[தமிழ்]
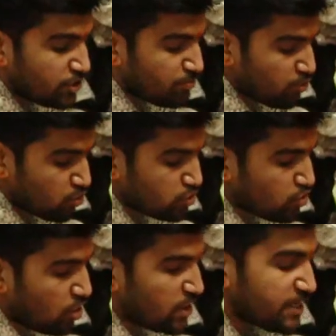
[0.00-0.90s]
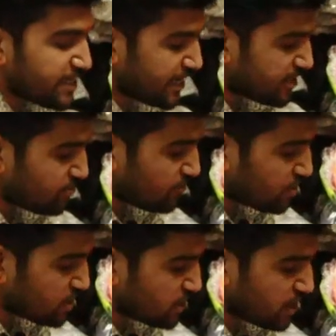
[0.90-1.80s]
வந்து இப்போ கொஞ்சம் குவாலிட்டி ஐட்டமே
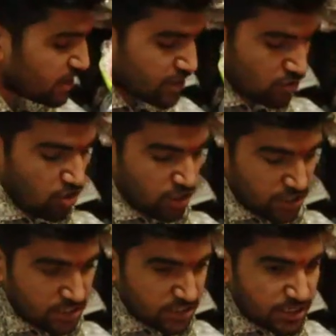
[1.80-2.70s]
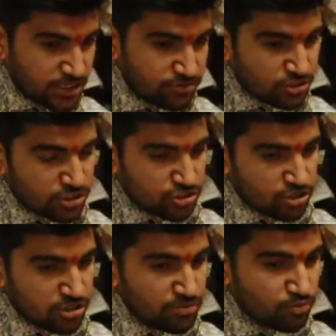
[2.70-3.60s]
வருது குவாலிட்டின்னா இருபத்தஞ்சு
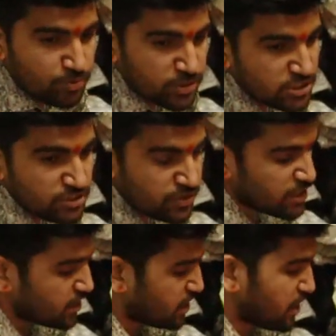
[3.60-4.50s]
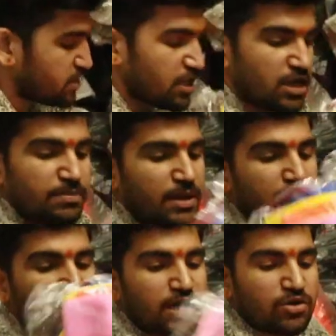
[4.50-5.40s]
ரூபா முப்பத்தஞ்சு வரைக்கும் இருக்கு இது எல்லாம்
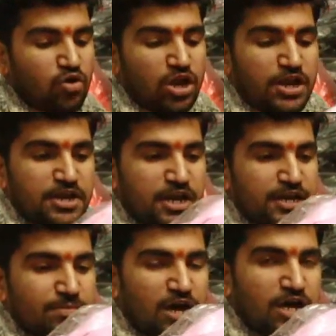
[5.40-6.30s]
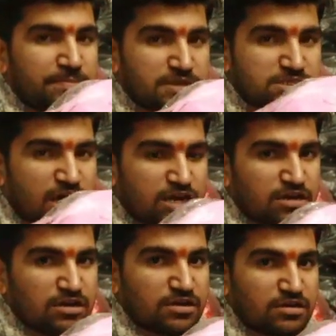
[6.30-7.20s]
பாருங்க குவாலிட்டி ஐட்டம் ஆறு பீஸ் ஆறு
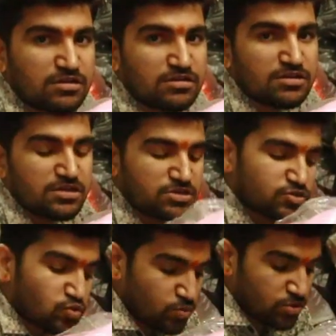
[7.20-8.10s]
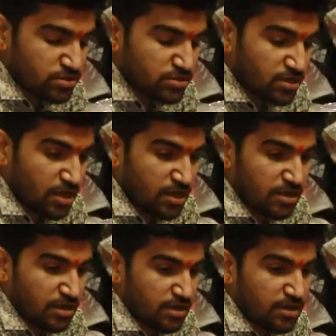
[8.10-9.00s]
கலர் ஓ நல்லா பாக்குறதுக்கு கலர் நிறைய
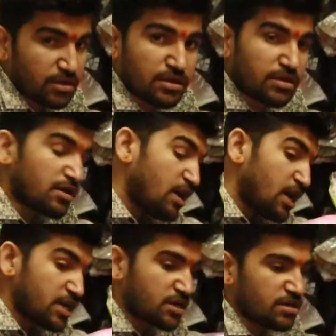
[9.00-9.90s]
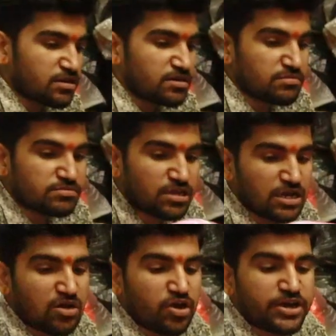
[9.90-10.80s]
ஆறு கலர் இருக்கு நல்லா சூப்பரா இருக்க மாட்டிருக்கு
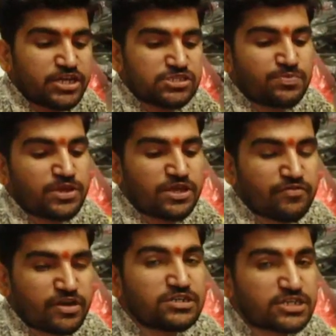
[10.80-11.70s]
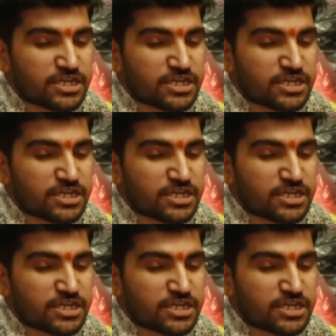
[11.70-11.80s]
நல்லா ஆரஞ்சு பிங்க் வேலை